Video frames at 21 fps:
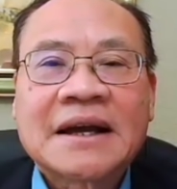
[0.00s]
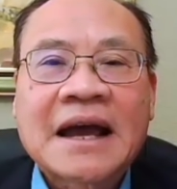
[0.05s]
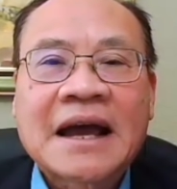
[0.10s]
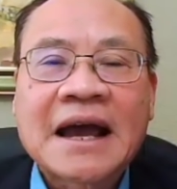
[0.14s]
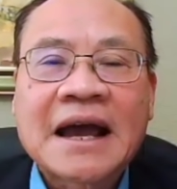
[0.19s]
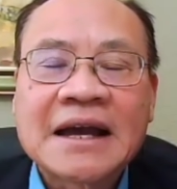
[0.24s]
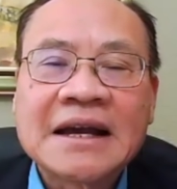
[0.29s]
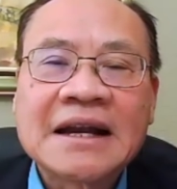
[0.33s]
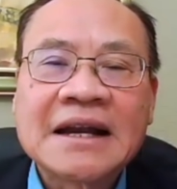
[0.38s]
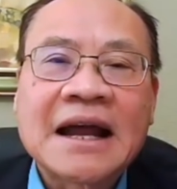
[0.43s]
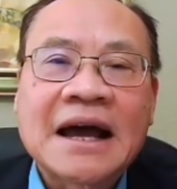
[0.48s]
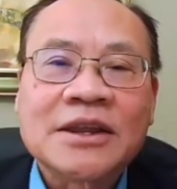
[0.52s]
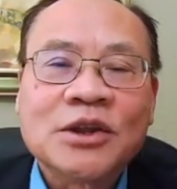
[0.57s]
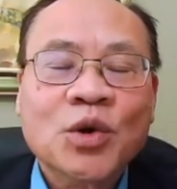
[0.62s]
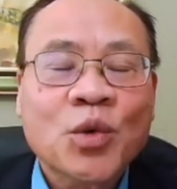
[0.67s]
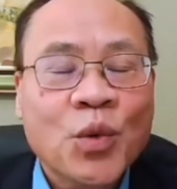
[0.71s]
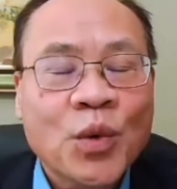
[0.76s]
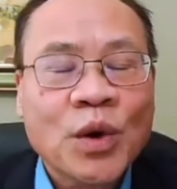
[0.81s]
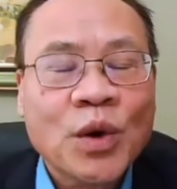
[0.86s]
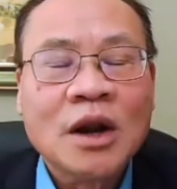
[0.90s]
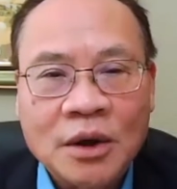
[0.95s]
hay là
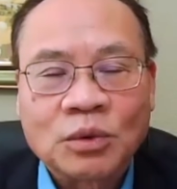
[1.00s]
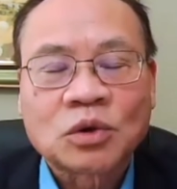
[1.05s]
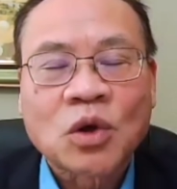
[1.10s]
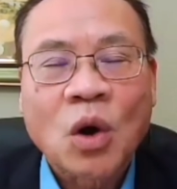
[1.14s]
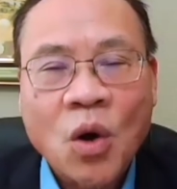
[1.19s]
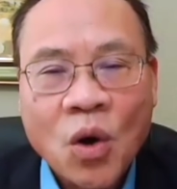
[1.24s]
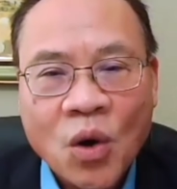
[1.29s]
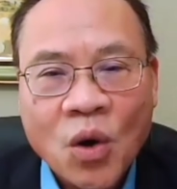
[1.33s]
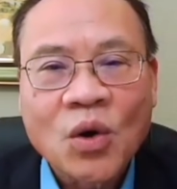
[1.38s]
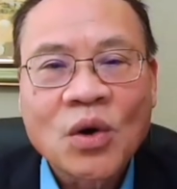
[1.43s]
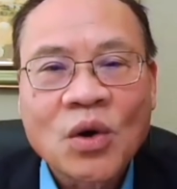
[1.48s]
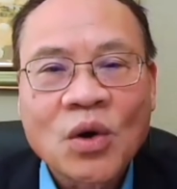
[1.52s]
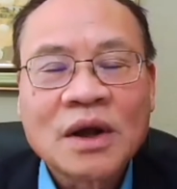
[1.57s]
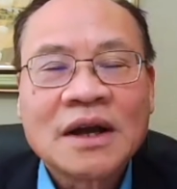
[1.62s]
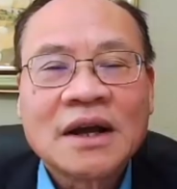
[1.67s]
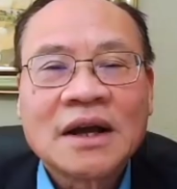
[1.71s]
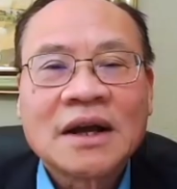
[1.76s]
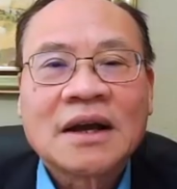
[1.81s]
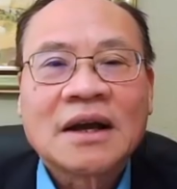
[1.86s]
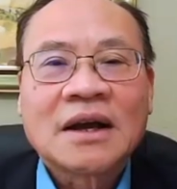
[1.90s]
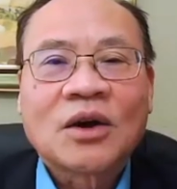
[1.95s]
những nguyên liệu thô
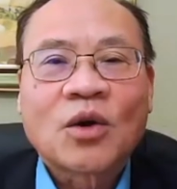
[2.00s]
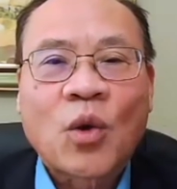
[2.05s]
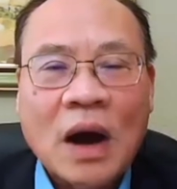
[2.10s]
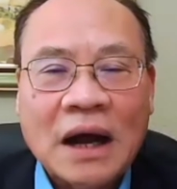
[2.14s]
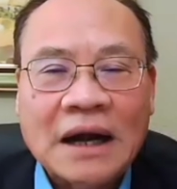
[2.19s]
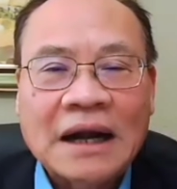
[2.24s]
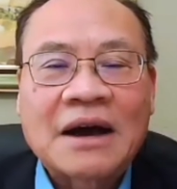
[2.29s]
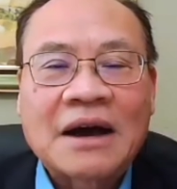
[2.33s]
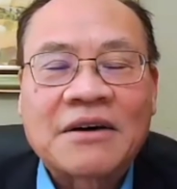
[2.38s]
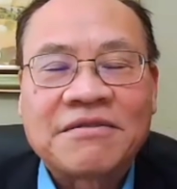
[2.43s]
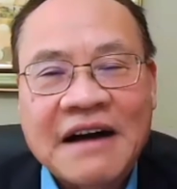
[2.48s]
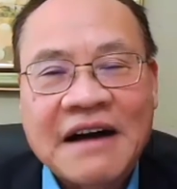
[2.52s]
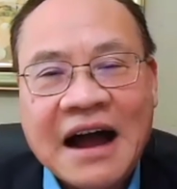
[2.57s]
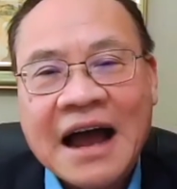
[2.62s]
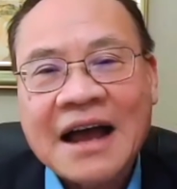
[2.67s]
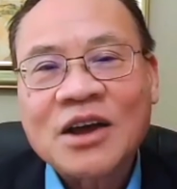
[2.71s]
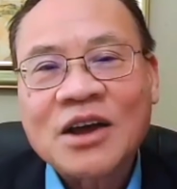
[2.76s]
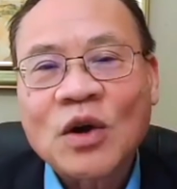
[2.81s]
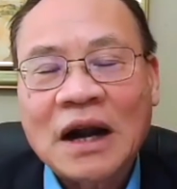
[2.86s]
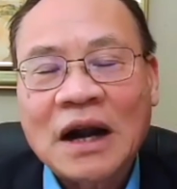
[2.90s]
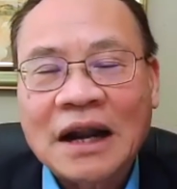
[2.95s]
hoặc là
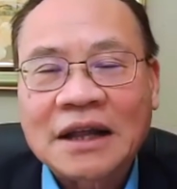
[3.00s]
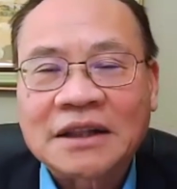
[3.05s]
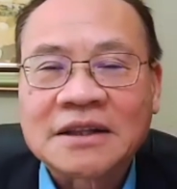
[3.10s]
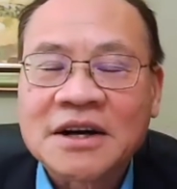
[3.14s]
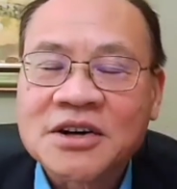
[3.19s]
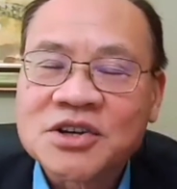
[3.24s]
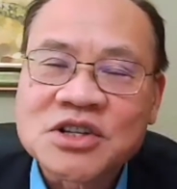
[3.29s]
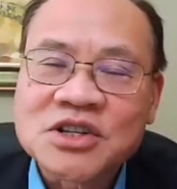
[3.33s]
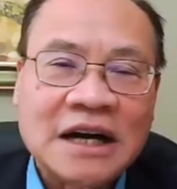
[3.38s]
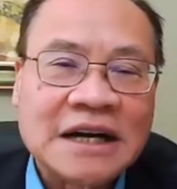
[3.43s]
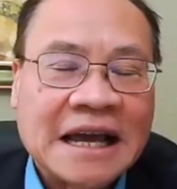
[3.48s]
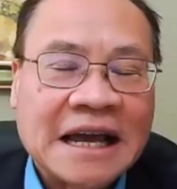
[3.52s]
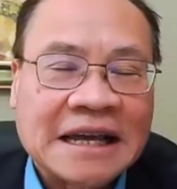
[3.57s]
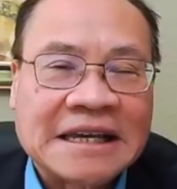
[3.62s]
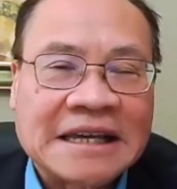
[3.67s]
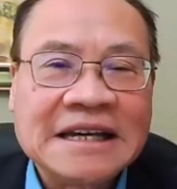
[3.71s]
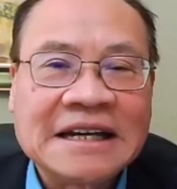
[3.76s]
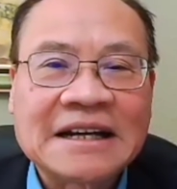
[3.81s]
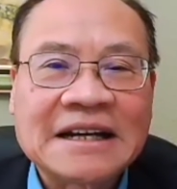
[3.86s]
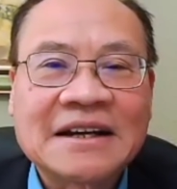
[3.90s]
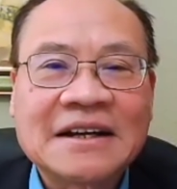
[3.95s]
vải hoặc là tơ sợi này
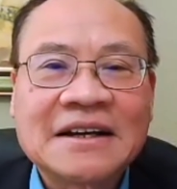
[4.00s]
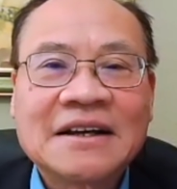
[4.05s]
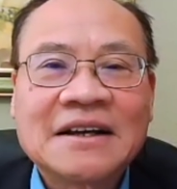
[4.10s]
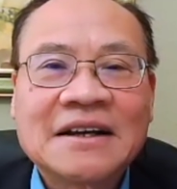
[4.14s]
kia đó